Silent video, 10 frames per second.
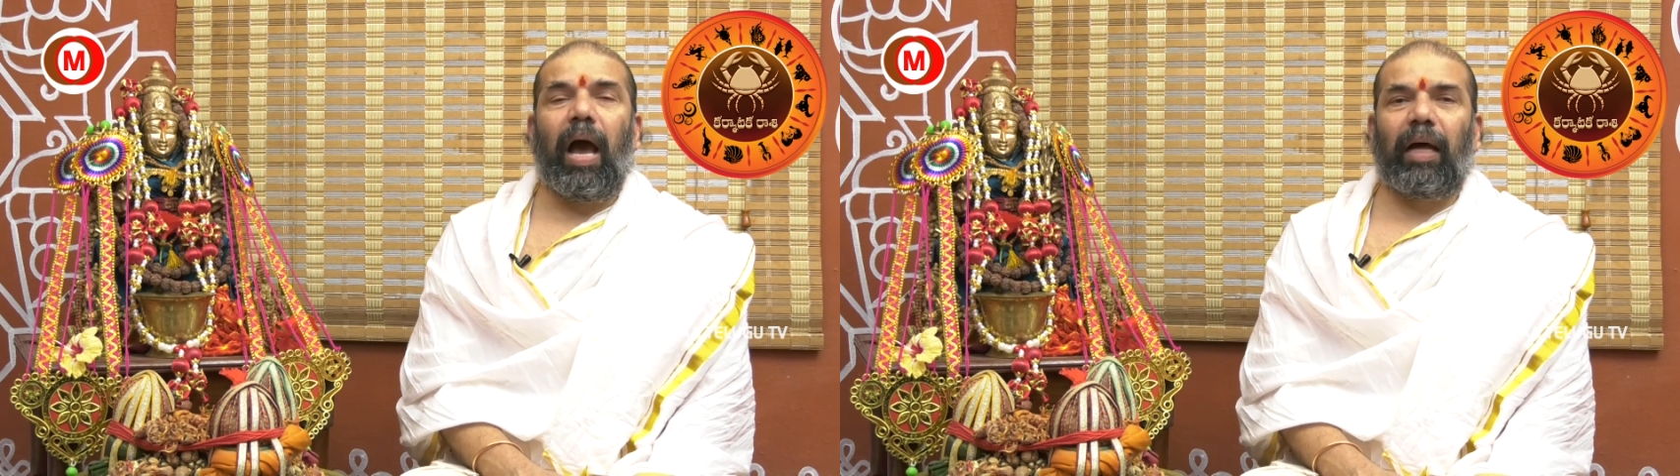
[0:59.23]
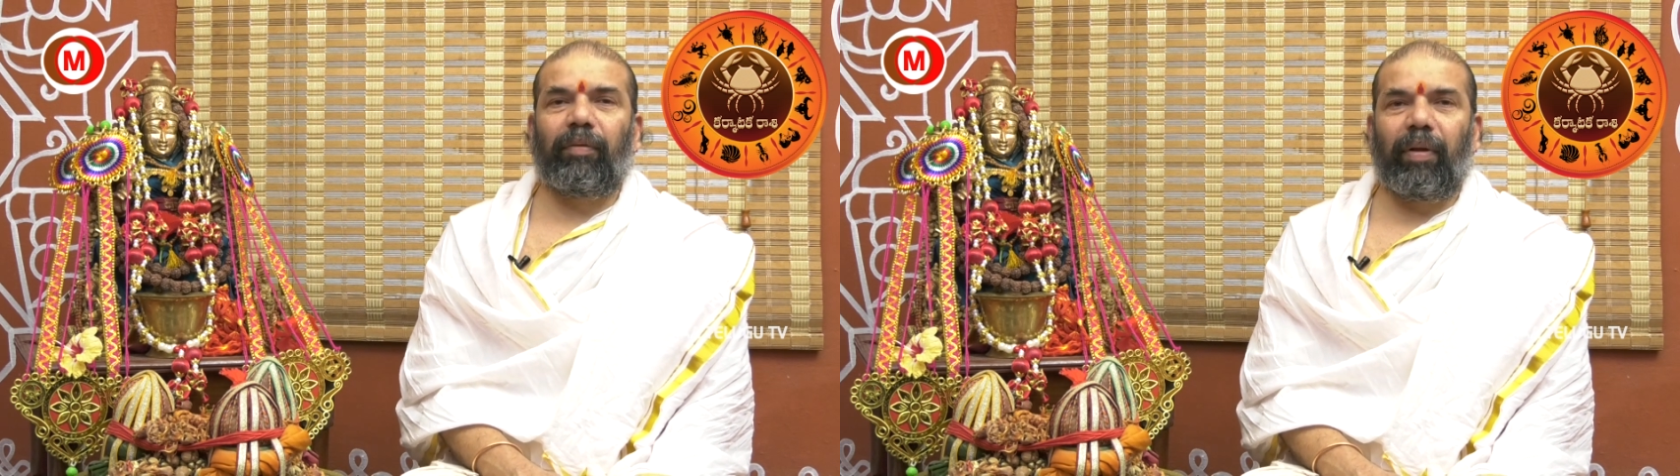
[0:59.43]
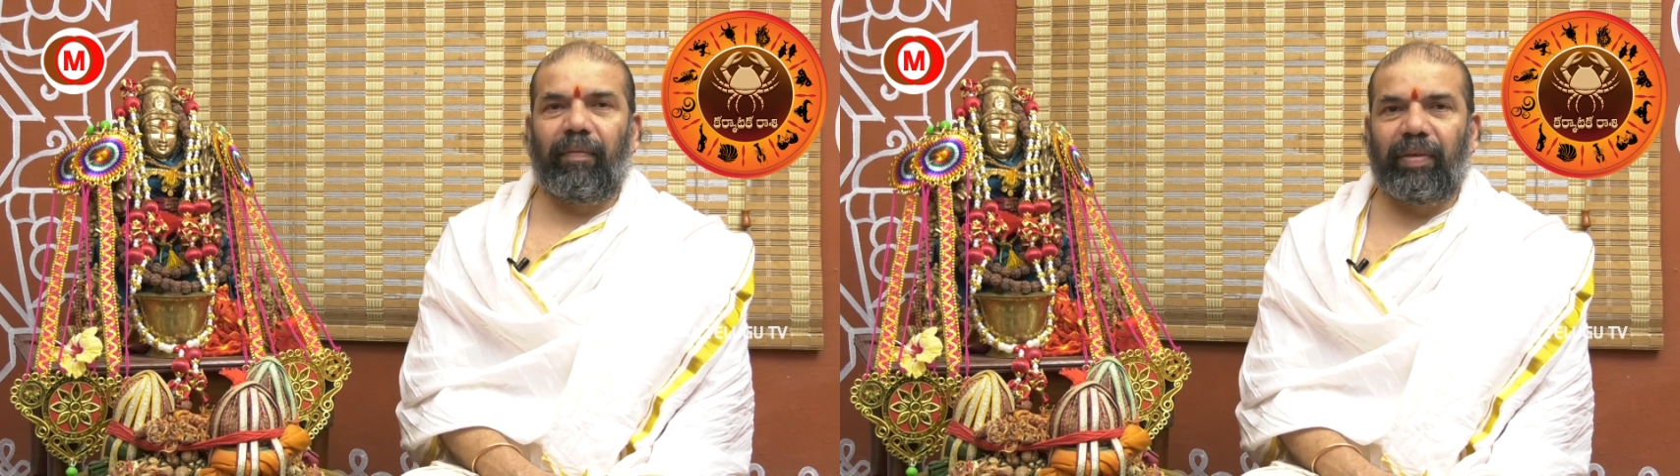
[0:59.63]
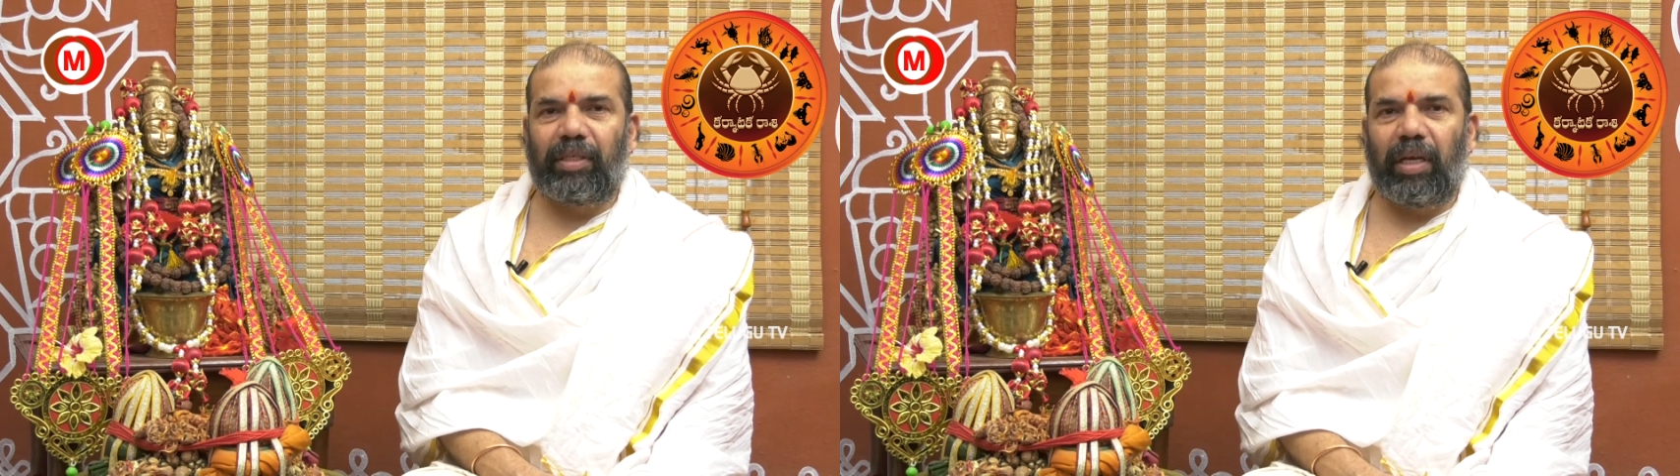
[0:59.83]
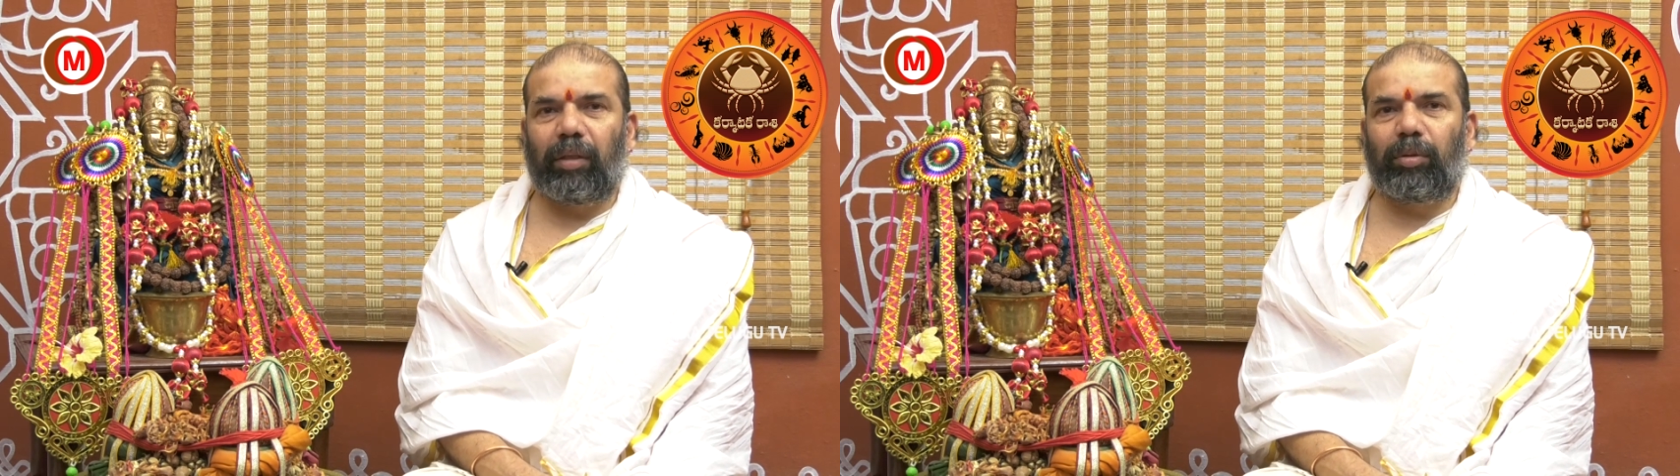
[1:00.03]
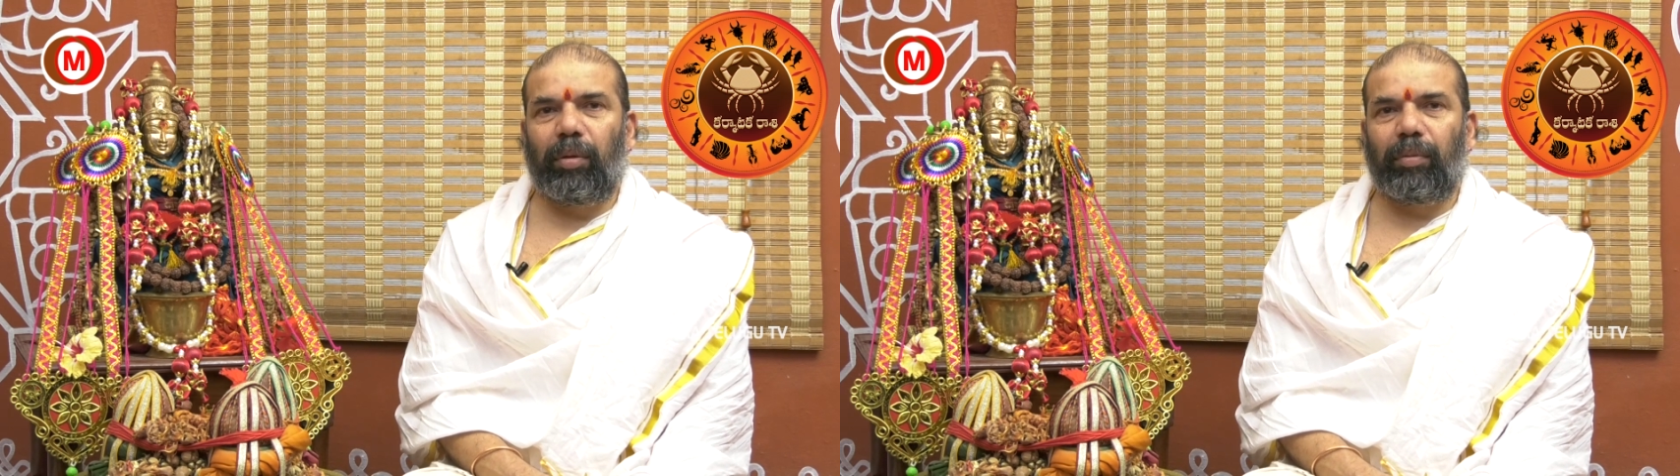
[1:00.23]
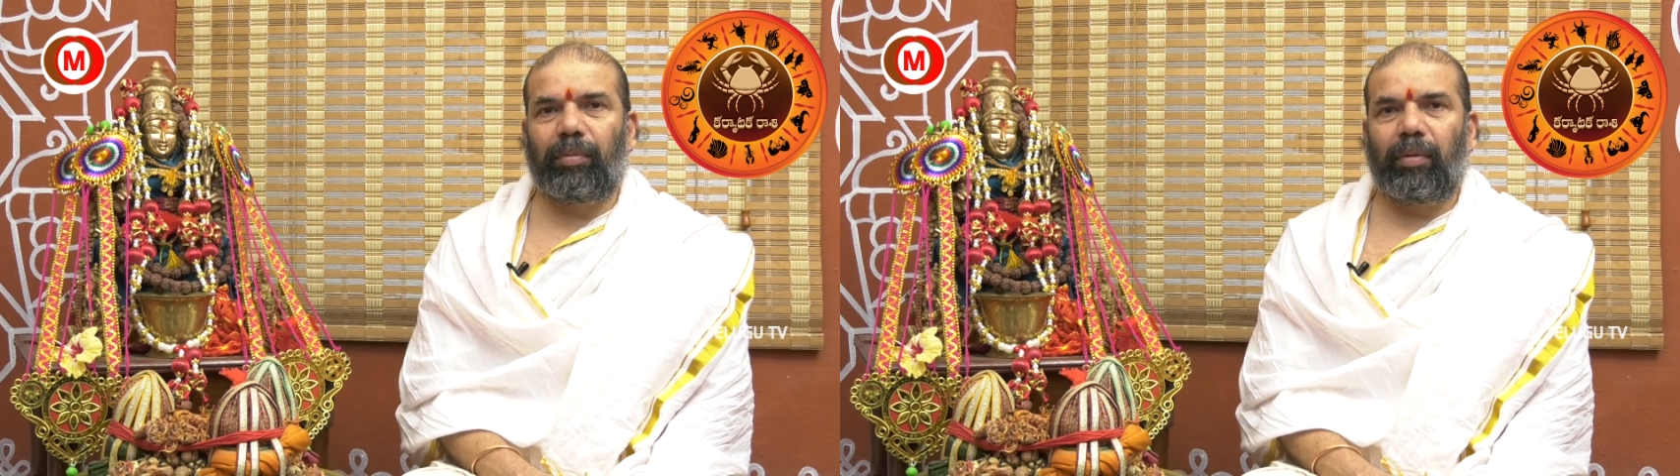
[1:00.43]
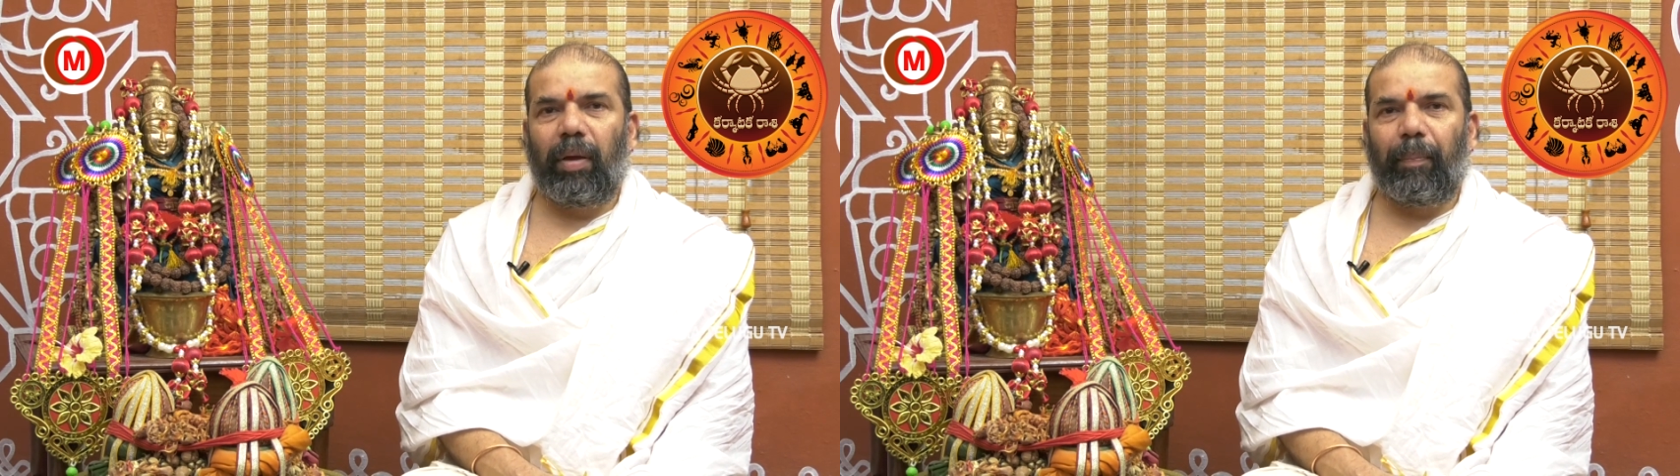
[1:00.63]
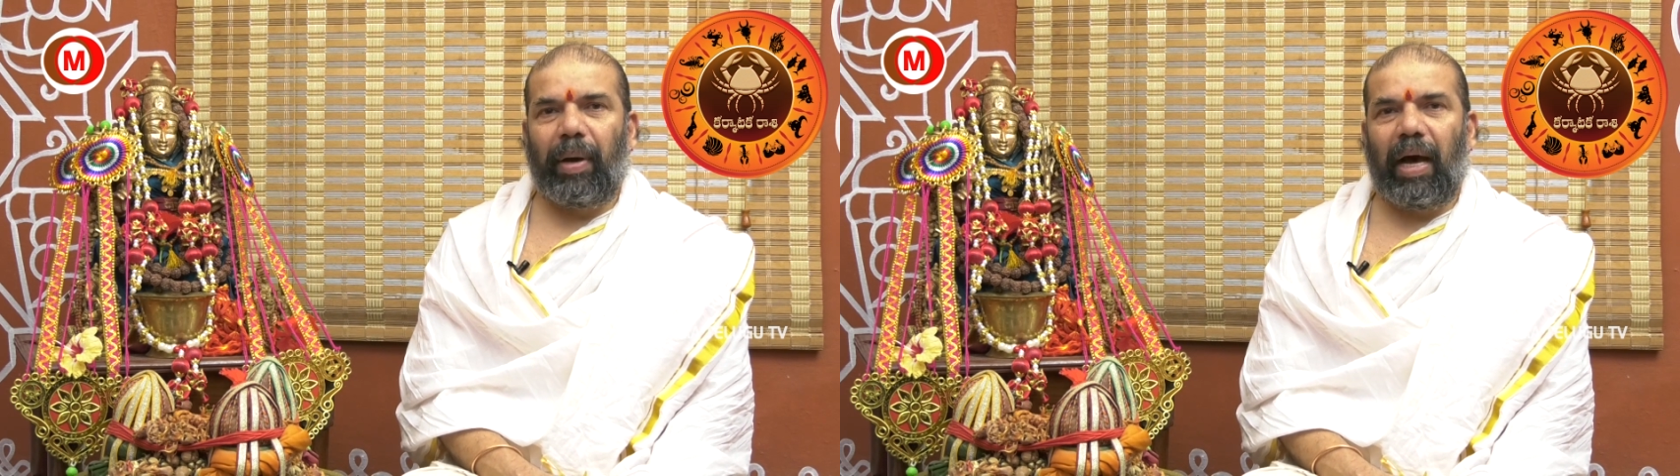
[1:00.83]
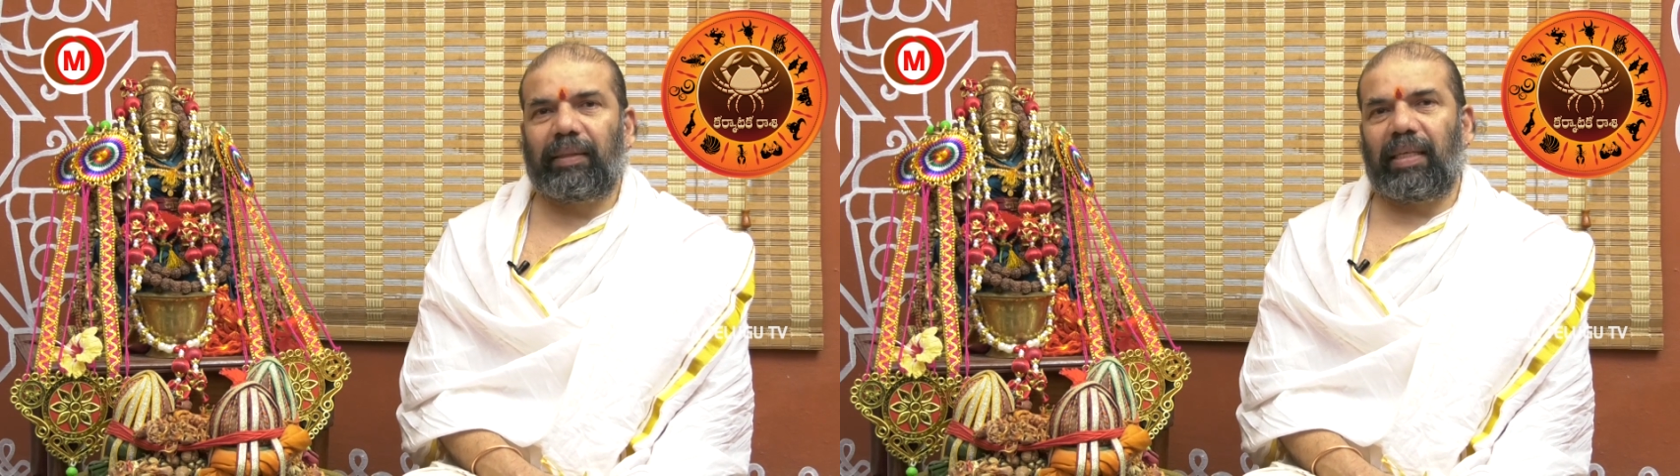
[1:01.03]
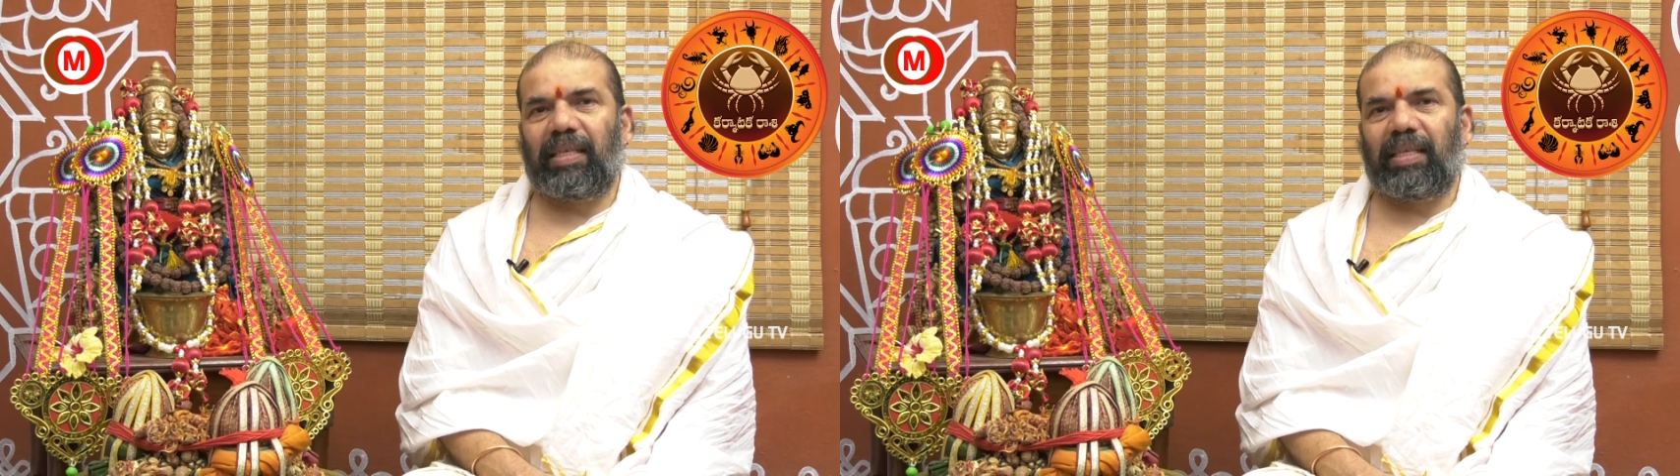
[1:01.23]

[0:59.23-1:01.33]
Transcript: అందువల్ల విద్యార్థులు పాత